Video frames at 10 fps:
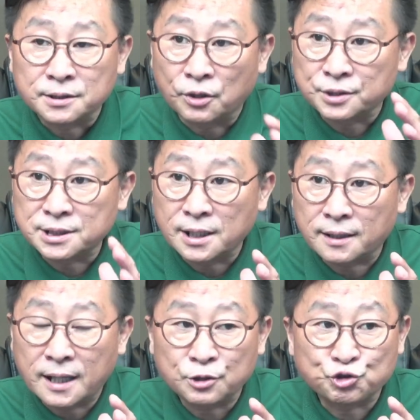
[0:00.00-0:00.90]

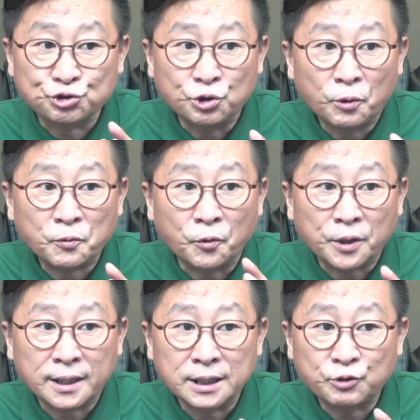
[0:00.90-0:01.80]
러시아가 주요
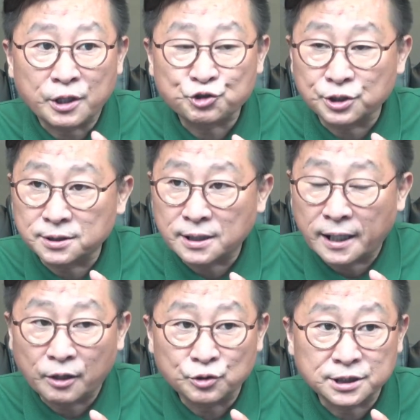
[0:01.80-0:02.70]
고객이 될 수
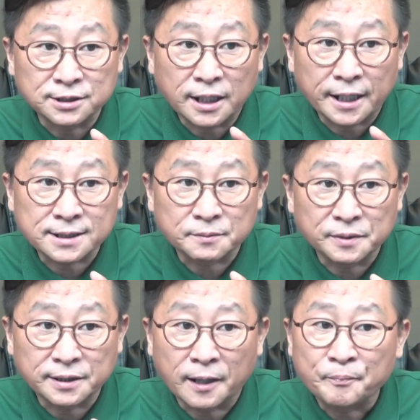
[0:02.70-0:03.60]
있다라고
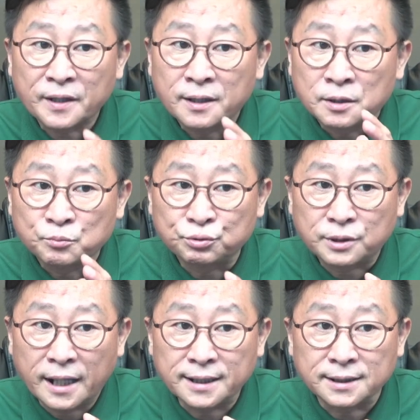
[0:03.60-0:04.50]
진단했습니다.
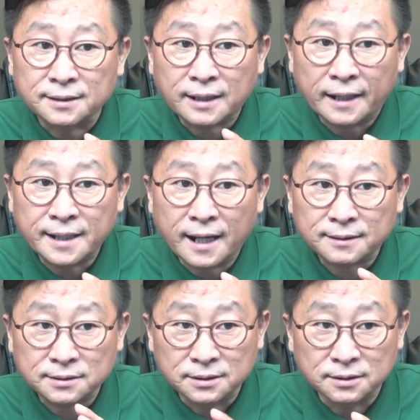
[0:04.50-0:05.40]
북한이
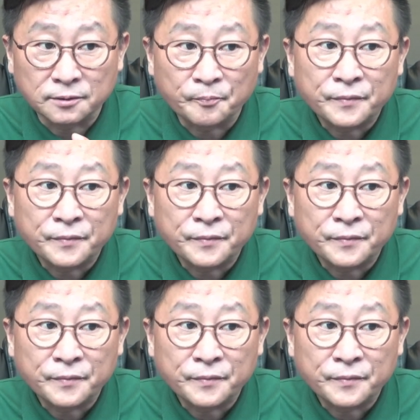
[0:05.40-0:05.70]
탄약 등